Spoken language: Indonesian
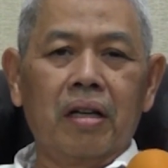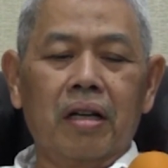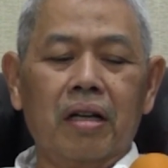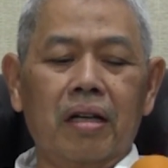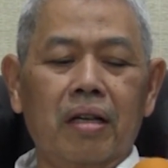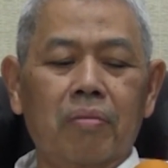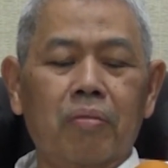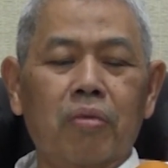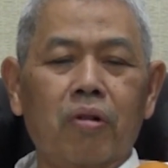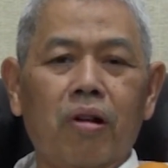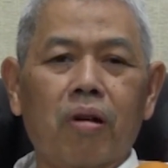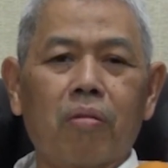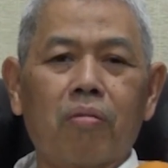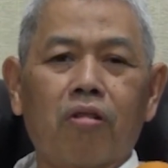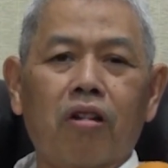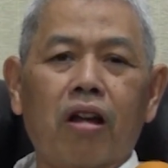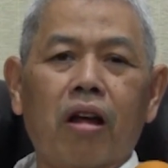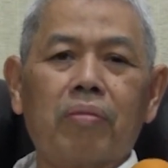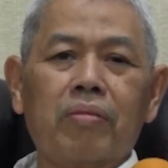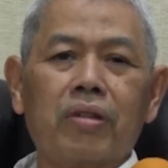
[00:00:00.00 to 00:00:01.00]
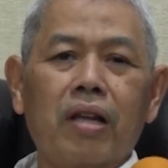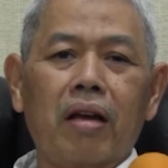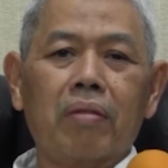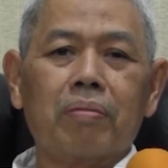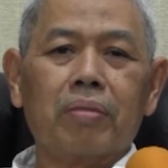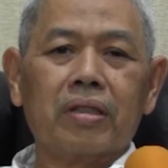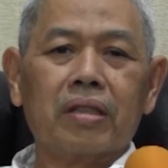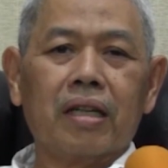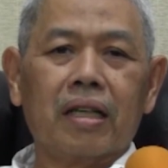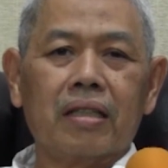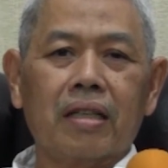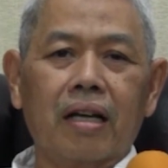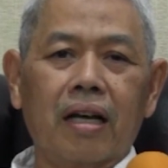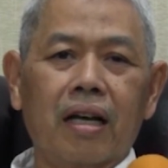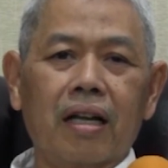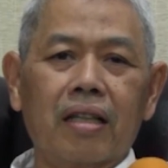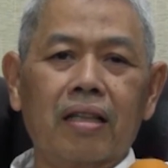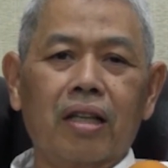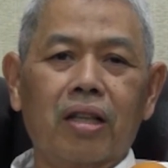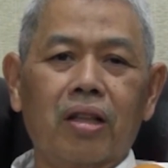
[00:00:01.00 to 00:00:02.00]
Nah, eh, program-programnya apa
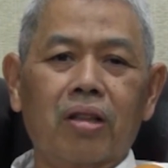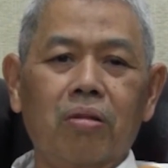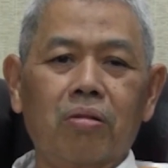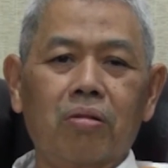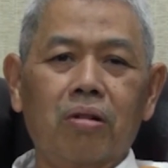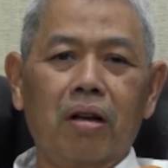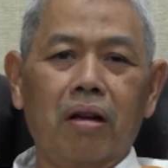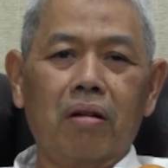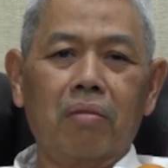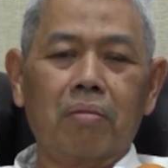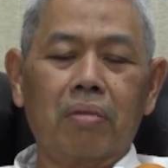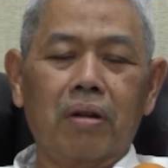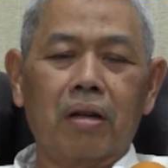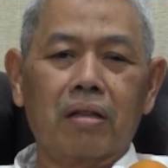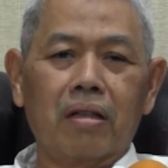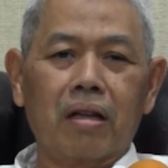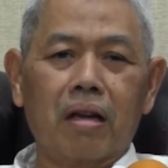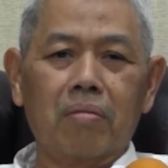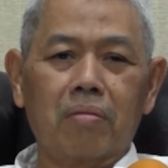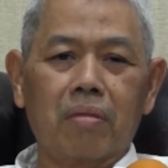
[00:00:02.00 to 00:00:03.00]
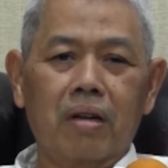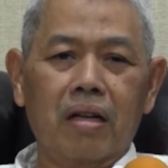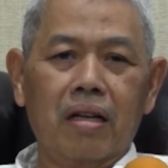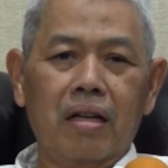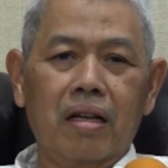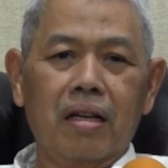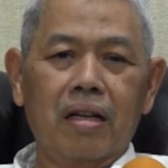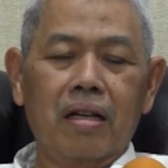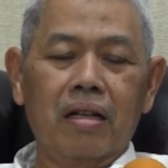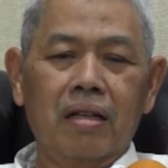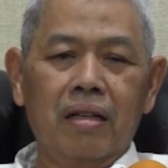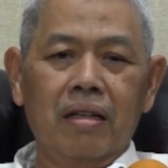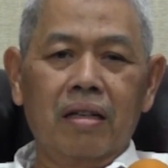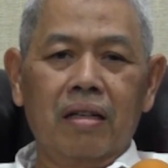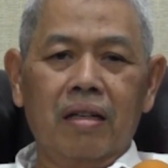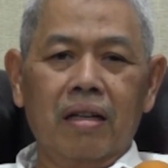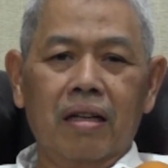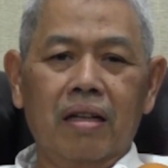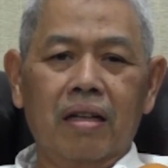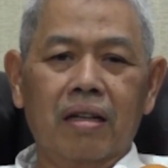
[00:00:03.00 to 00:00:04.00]
saja? Tentu yang pertama
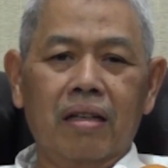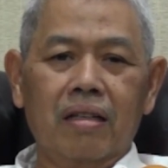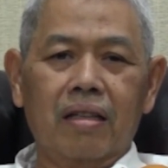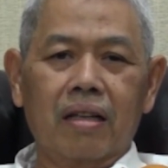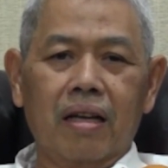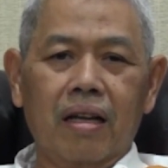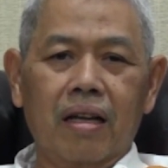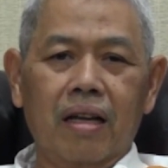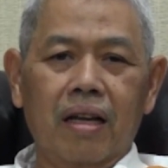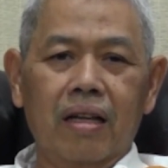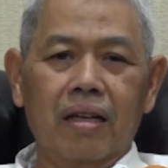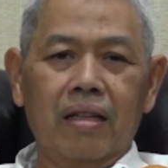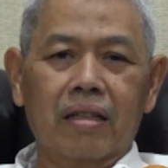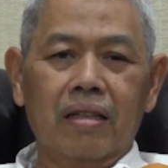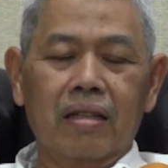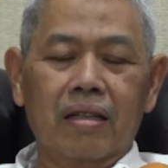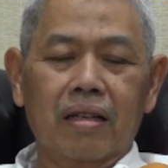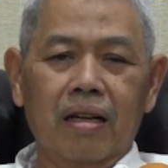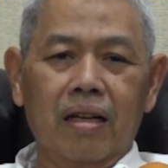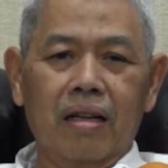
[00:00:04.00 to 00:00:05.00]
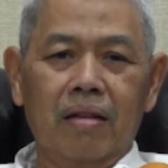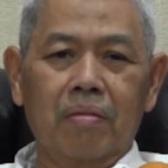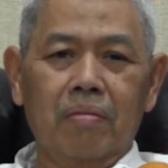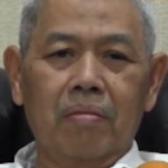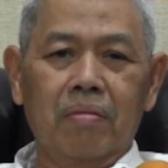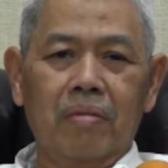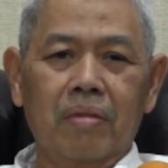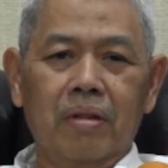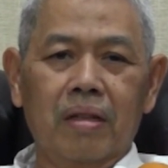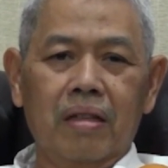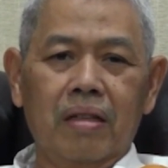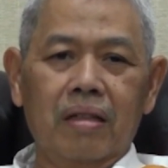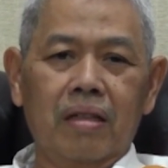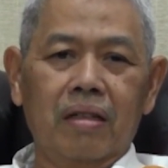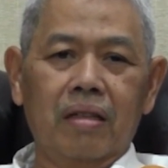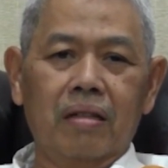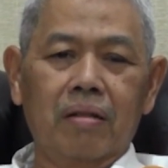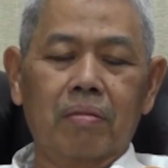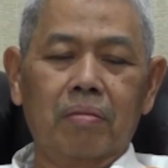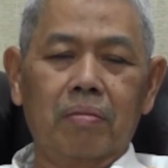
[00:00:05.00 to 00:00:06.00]
eh, terkait dengan
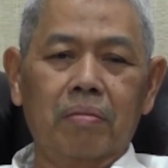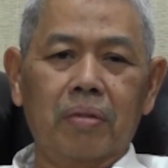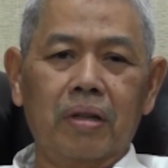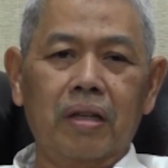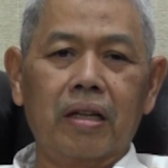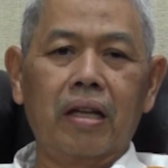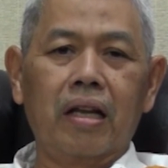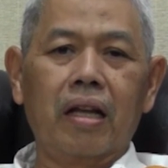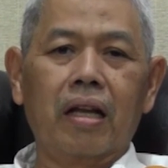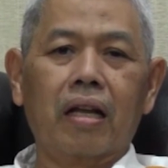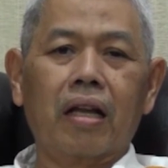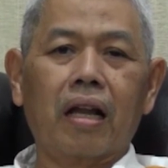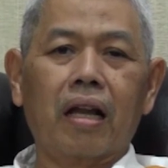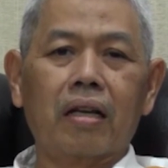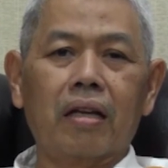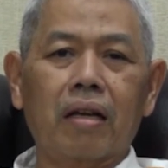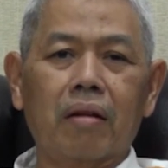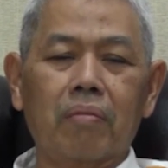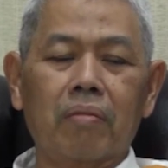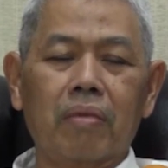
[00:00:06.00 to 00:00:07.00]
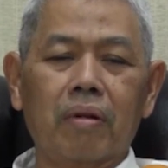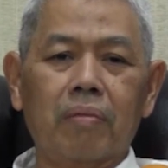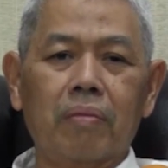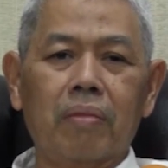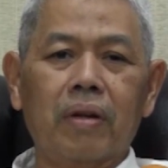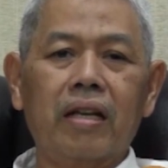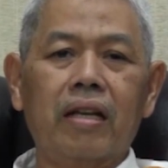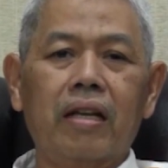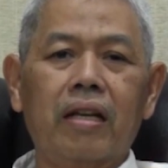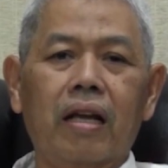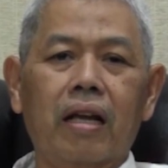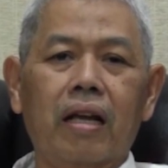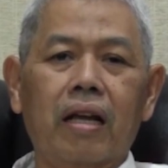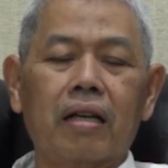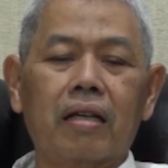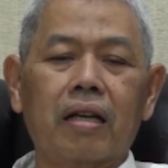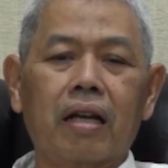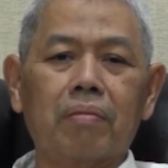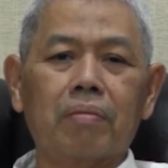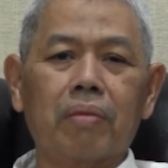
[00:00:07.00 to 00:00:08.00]
pendidikan dan
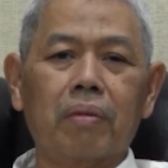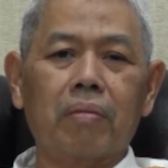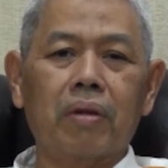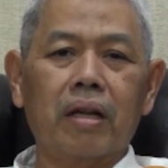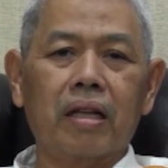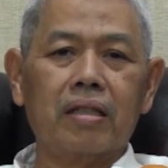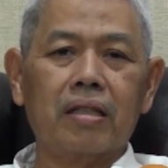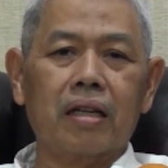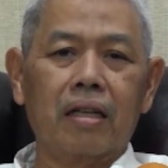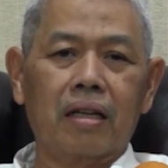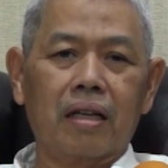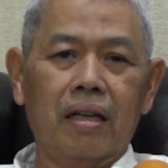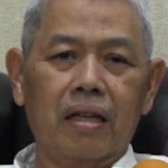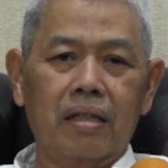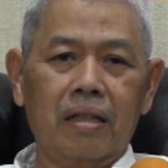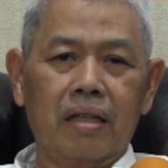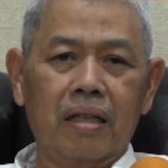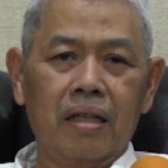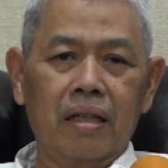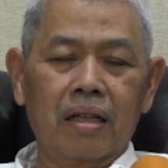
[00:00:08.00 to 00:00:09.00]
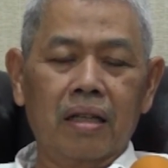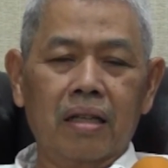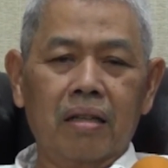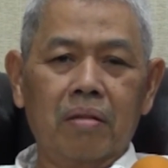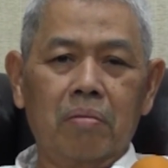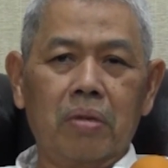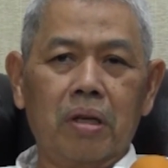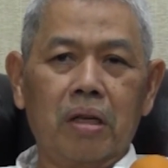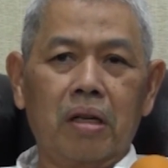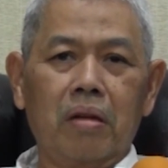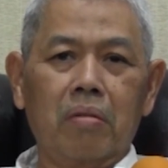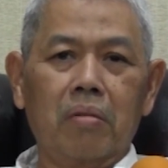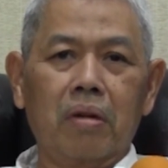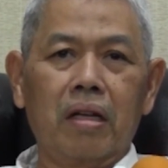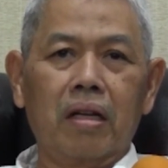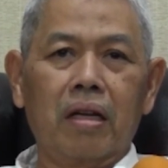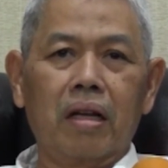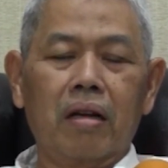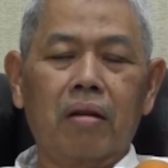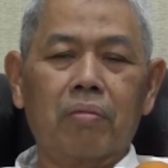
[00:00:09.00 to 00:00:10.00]
pendidikan dan pembelajaran.
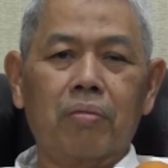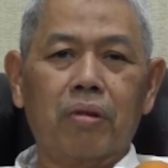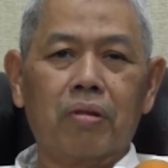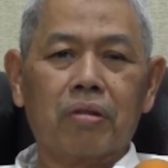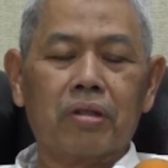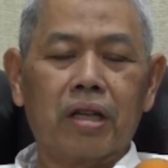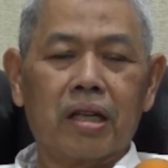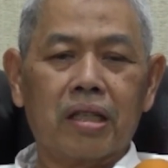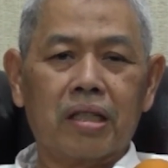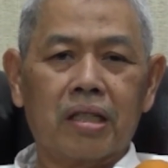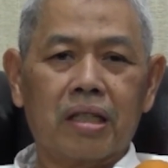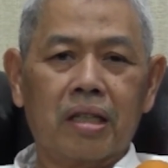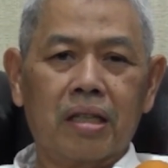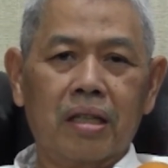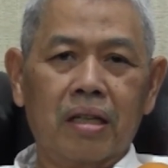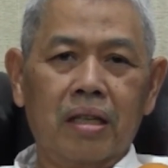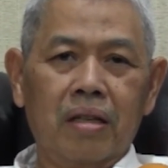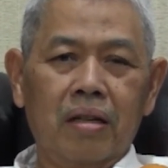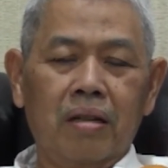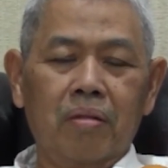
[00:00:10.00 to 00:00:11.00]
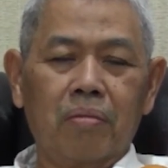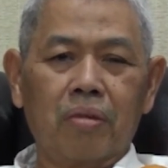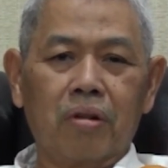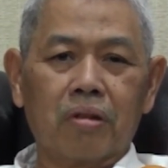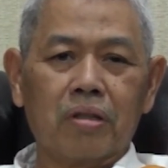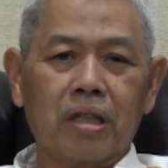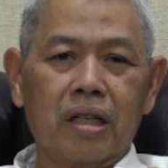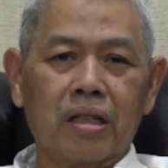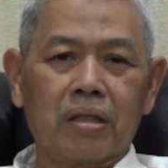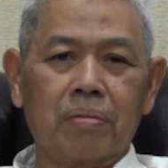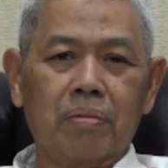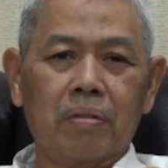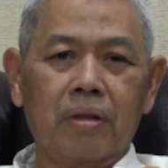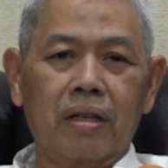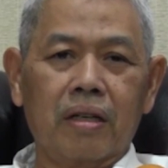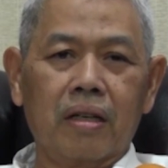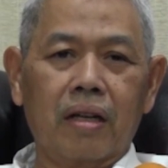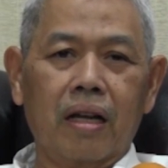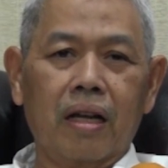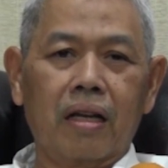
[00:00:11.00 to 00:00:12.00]
Bagaimana proses proses
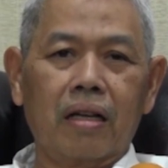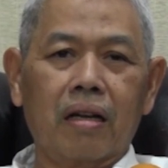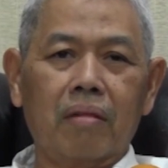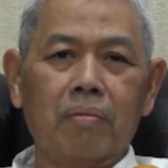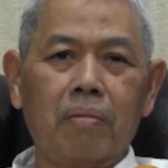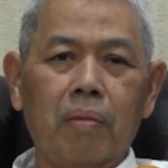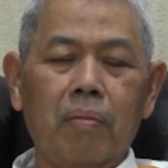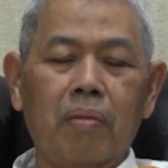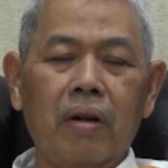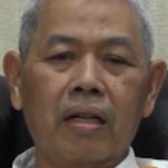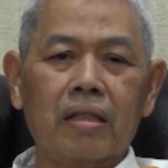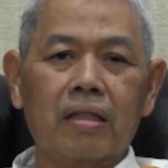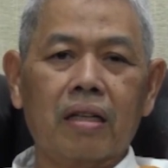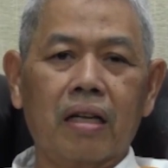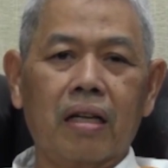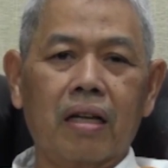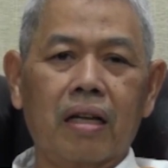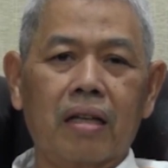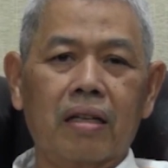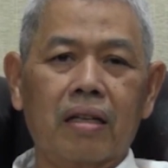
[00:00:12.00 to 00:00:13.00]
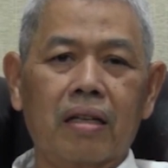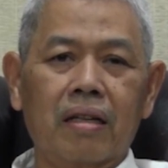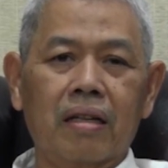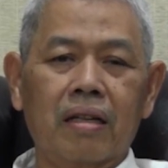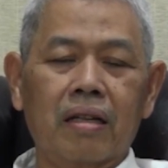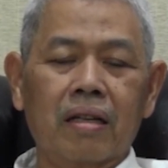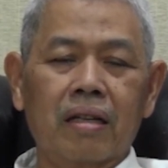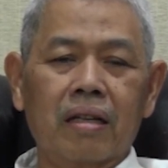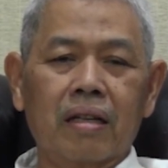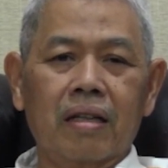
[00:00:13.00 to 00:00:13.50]
pendidikan dan pembelajaran